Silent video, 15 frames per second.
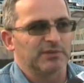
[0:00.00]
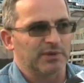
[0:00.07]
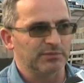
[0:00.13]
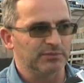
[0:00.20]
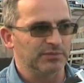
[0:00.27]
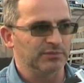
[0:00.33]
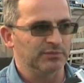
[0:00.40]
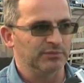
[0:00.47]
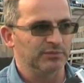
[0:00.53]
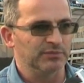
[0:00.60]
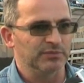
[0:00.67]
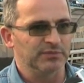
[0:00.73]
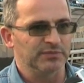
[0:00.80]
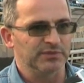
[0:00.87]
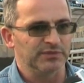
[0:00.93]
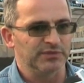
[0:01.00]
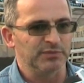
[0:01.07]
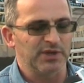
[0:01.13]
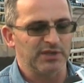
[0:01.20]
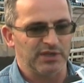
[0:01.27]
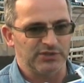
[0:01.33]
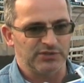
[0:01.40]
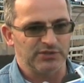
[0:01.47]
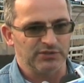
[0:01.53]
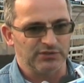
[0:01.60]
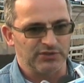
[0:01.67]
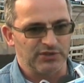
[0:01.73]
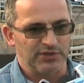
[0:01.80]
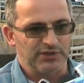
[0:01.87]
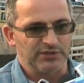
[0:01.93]
ja mam mm, wymagać
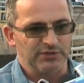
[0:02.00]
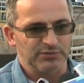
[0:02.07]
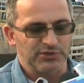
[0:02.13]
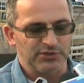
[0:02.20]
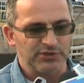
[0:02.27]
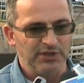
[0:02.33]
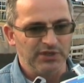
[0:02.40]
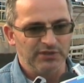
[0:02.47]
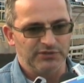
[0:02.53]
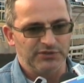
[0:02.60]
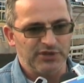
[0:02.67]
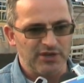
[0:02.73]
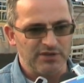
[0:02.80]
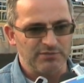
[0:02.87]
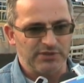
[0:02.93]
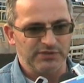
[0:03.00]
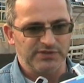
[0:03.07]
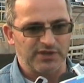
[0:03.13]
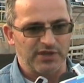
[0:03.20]
od gry? No przecież widziałem mecz w